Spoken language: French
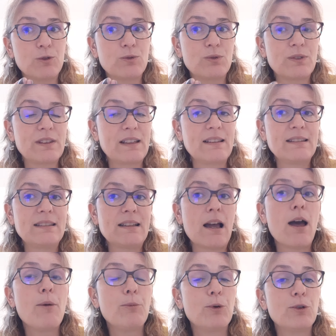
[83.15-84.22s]
Donc ça c'est
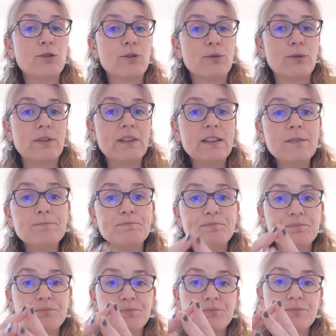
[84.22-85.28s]
important aussi.
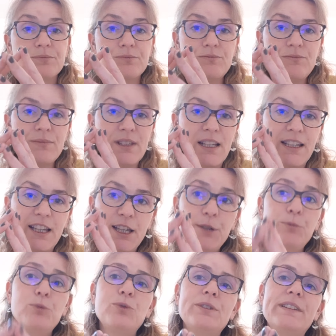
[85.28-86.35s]
Et
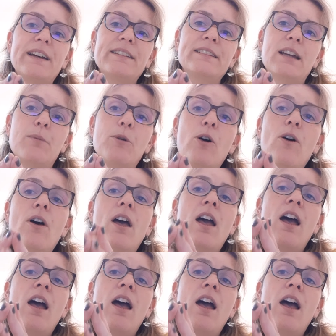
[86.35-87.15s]
puis dernièrement,